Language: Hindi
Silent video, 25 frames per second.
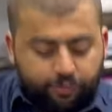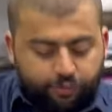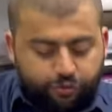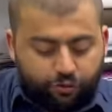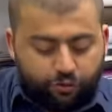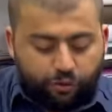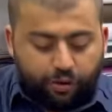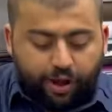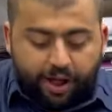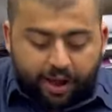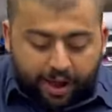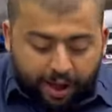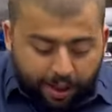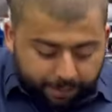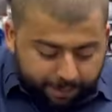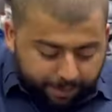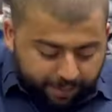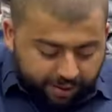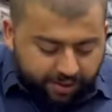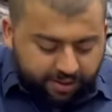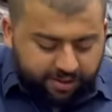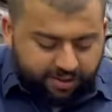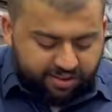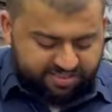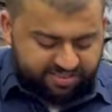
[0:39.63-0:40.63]
जो
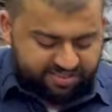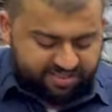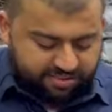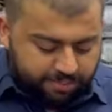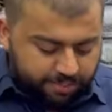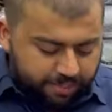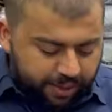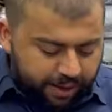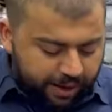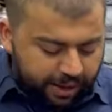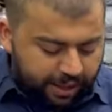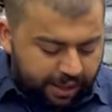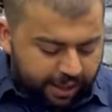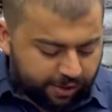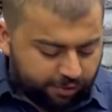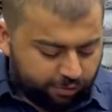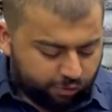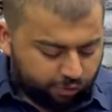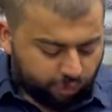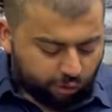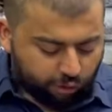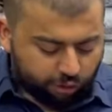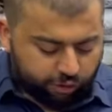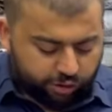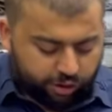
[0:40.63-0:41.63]
अरबी कस्टमर है
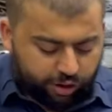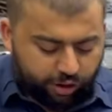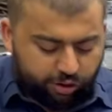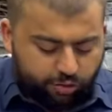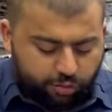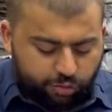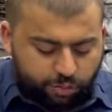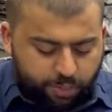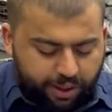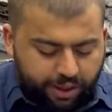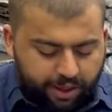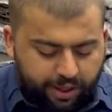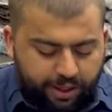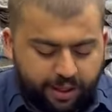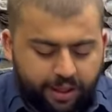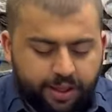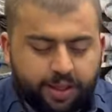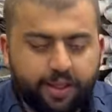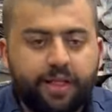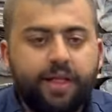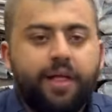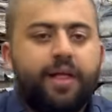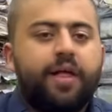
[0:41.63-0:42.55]
सऊदी दुबई